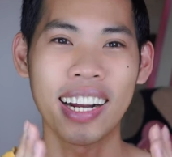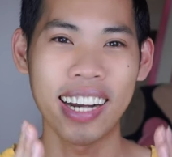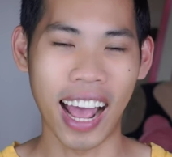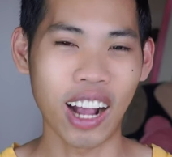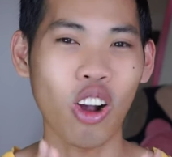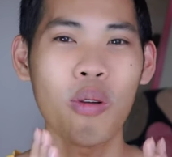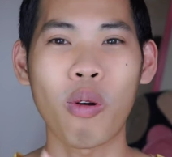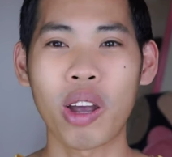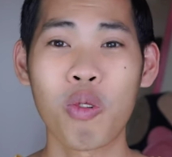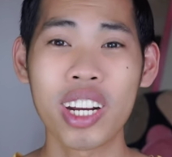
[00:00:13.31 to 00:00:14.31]
đã có
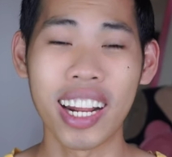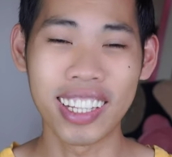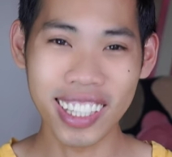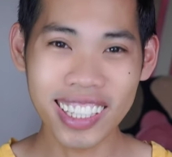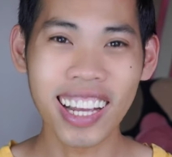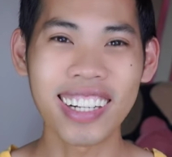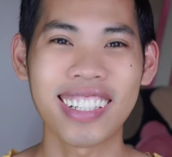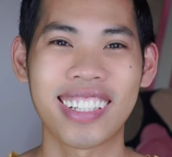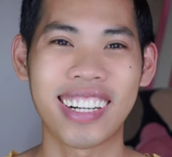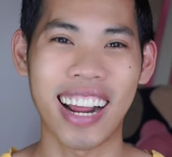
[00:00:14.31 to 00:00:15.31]
một cái quyết định chính thức
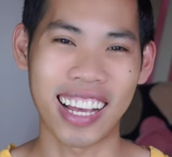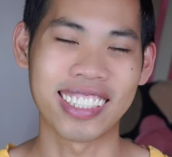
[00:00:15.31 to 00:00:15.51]
là